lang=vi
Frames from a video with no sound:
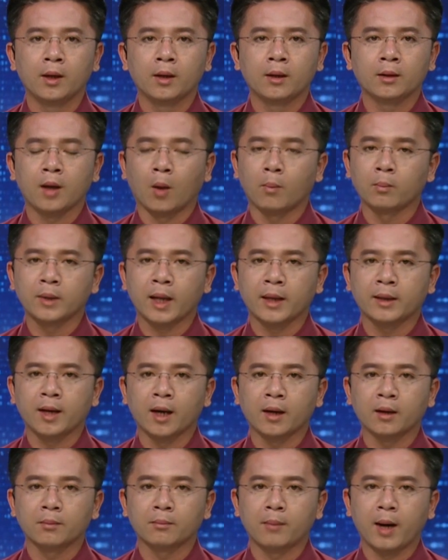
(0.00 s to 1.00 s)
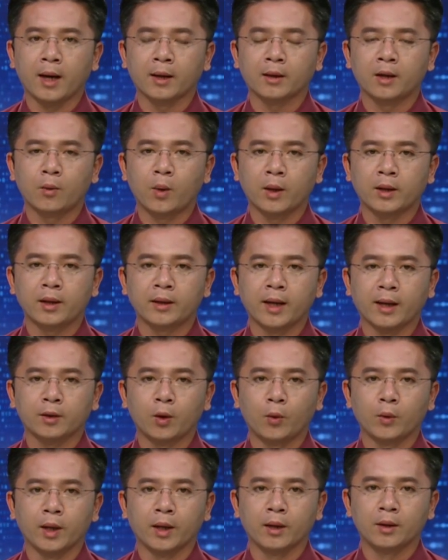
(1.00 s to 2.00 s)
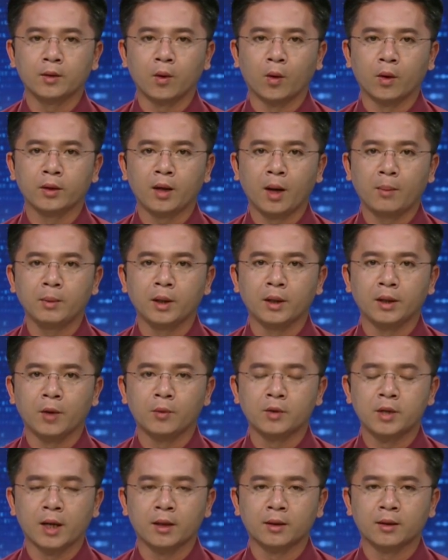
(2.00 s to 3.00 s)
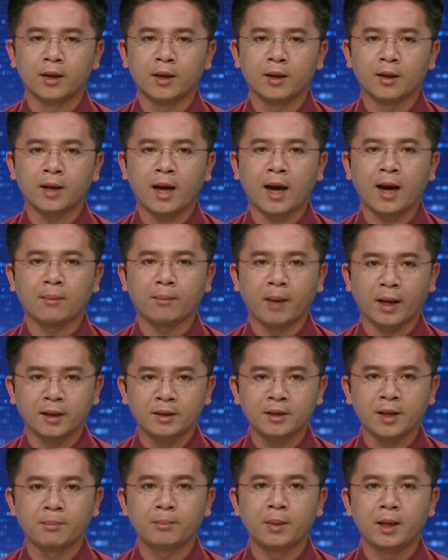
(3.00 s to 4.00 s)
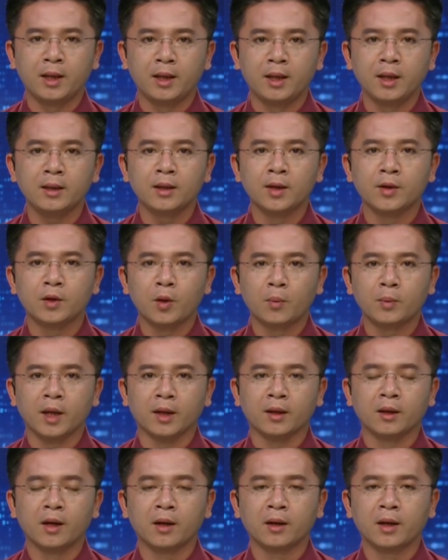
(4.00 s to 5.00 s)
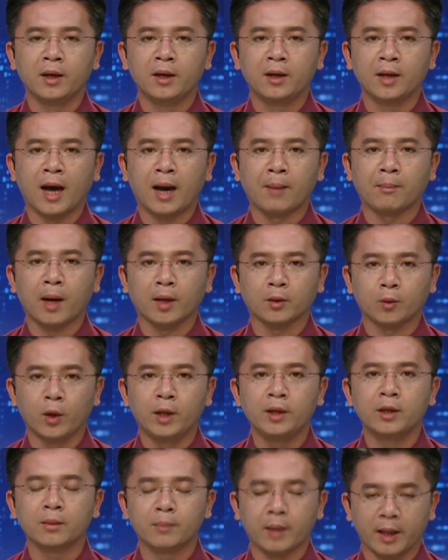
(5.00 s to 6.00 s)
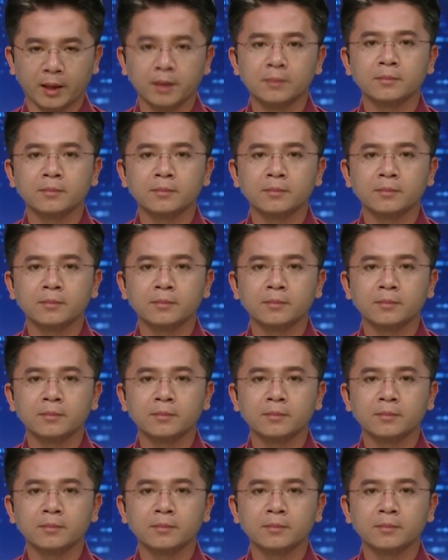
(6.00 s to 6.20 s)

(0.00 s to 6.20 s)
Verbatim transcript: Tổng tan vật mà cơ quan chức năng thu giữ của nhóm người nêu trên là 700ml dung dịch nghi là ma túy nước biển.